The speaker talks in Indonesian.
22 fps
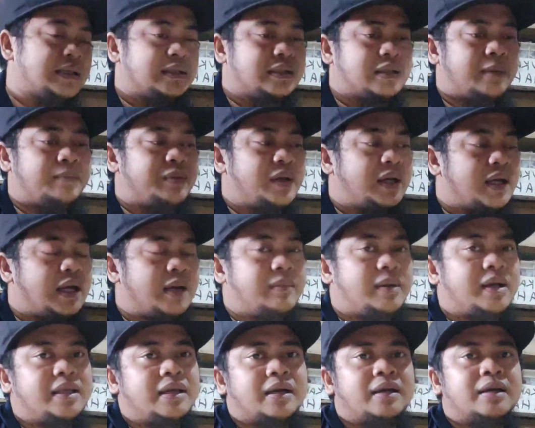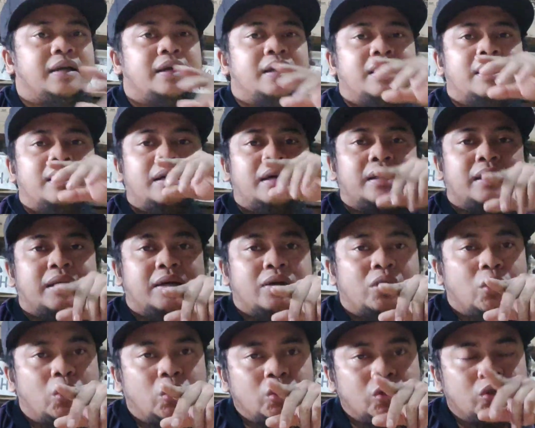sih tapi agak banyak
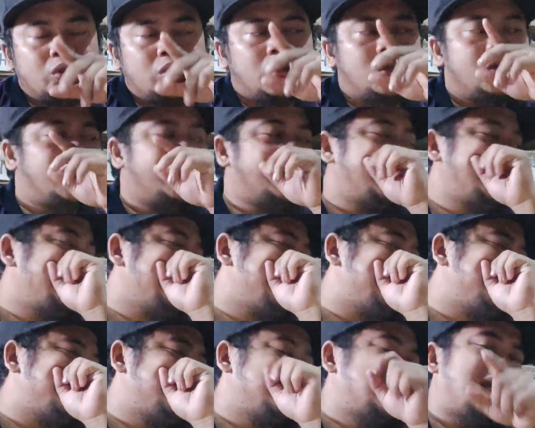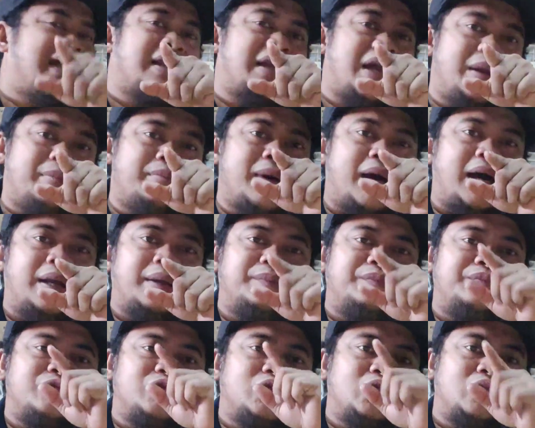untuk cairan ban
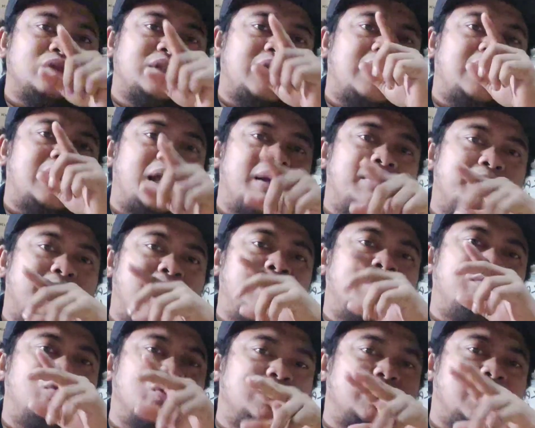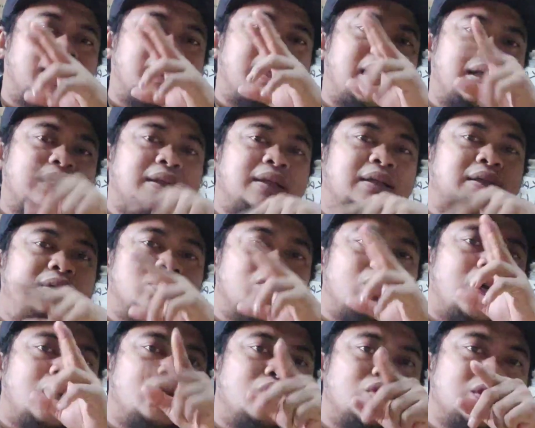untuk cairan ban pun nggak datang
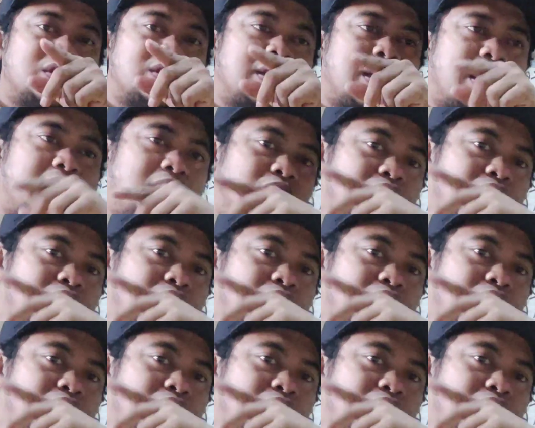dua dus ya